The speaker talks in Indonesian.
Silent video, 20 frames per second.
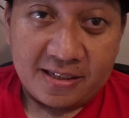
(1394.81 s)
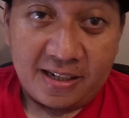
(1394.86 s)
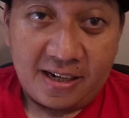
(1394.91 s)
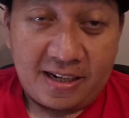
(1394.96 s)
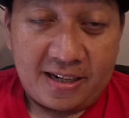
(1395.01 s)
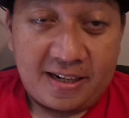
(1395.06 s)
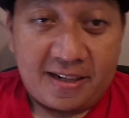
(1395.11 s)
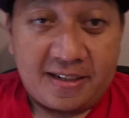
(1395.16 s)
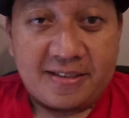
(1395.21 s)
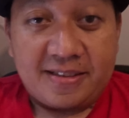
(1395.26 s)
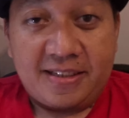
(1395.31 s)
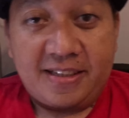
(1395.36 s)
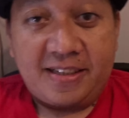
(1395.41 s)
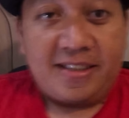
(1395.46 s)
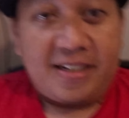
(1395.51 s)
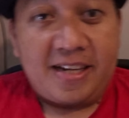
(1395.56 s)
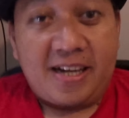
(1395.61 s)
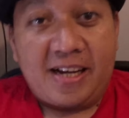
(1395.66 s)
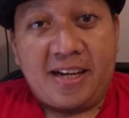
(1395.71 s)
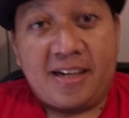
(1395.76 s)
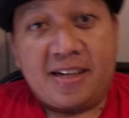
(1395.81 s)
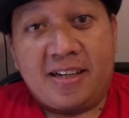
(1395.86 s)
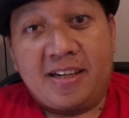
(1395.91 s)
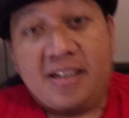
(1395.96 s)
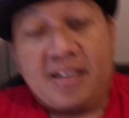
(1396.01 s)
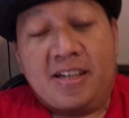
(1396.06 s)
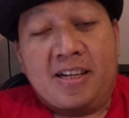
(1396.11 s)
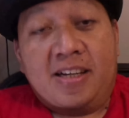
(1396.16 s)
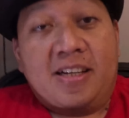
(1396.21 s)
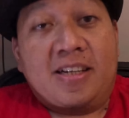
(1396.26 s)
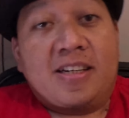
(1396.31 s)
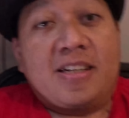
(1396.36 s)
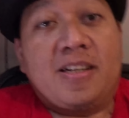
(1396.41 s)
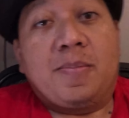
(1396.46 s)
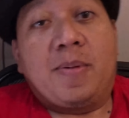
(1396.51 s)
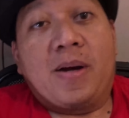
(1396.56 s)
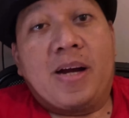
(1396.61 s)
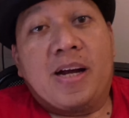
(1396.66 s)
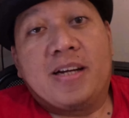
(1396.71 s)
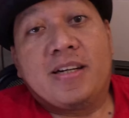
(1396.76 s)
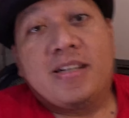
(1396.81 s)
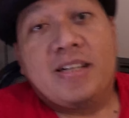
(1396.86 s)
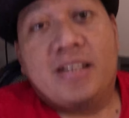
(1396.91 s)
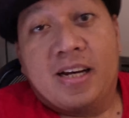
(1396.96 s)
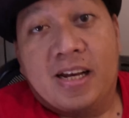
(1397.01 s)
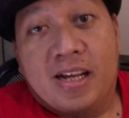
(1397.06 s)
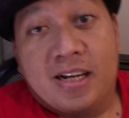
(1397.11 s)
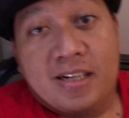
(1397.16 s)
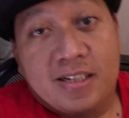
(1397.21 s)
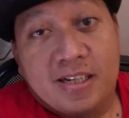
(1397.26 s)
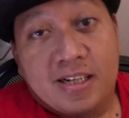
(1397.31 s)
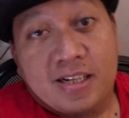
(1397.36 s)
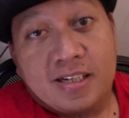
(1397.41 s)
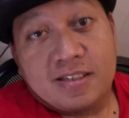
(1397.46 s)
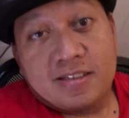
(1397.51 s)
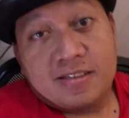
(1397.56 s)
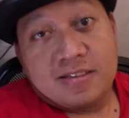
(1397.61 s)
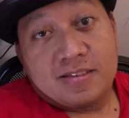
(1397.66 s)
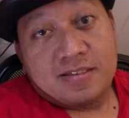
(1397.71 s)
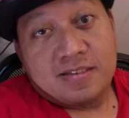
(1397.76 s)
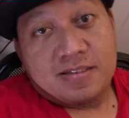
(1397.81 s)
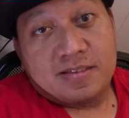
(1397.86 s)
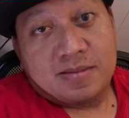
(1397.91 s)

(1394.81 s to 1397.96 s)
akan sidang di pengadilan dan